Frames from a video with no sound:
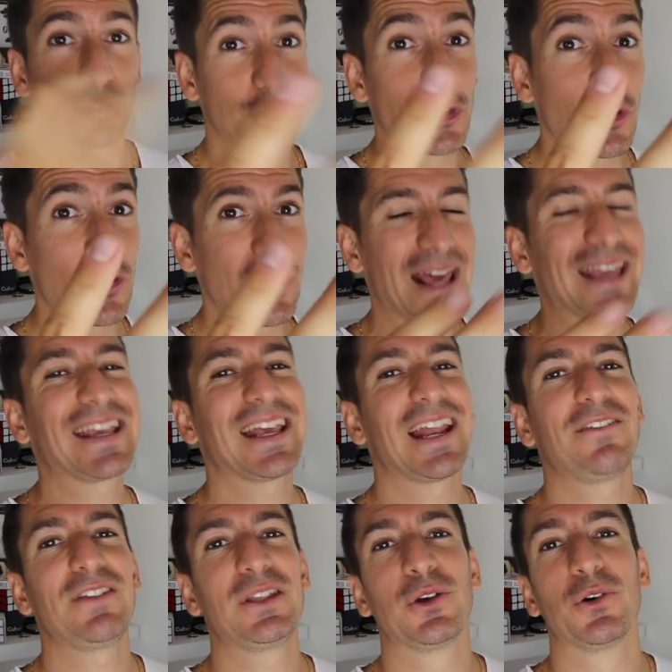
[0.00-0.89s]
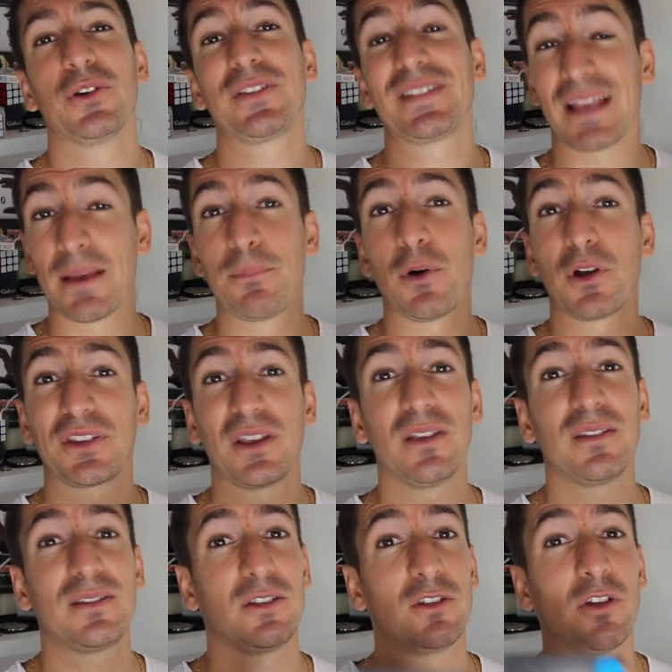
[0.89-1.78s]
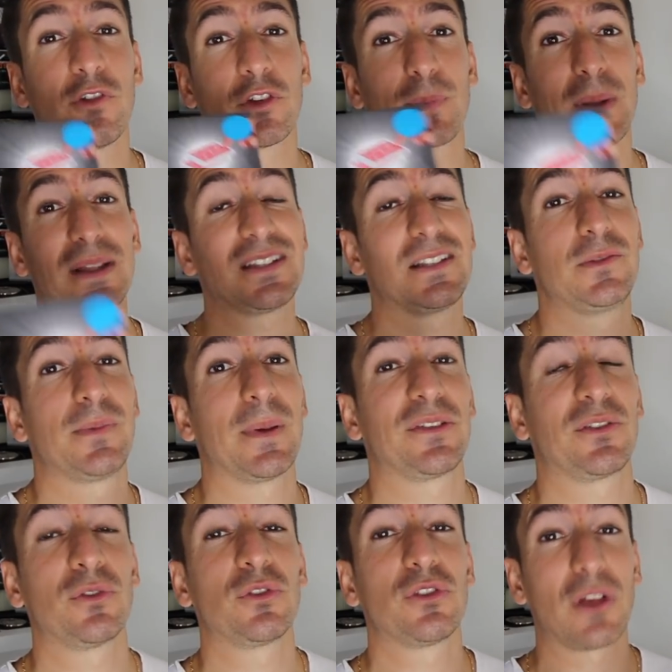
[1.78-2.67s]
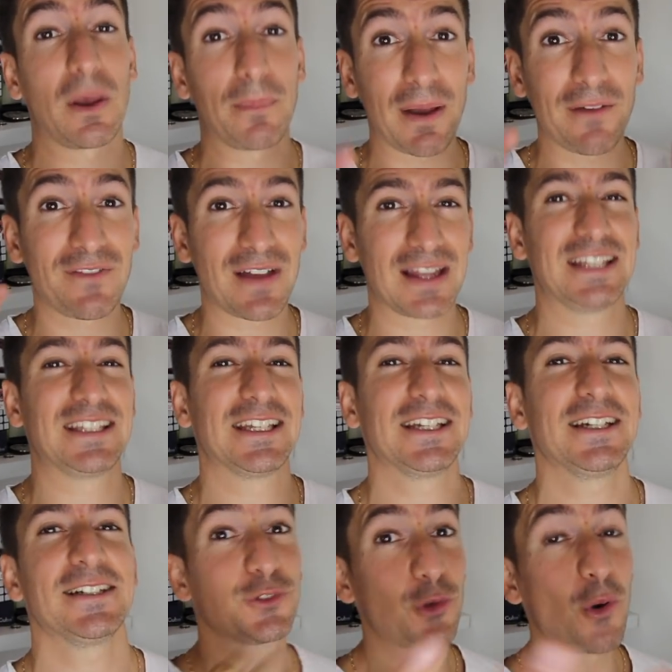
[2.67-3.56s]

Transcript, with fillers: 2. Liker la vidéo, c'est important, sinon votre participation ne sera pas validée.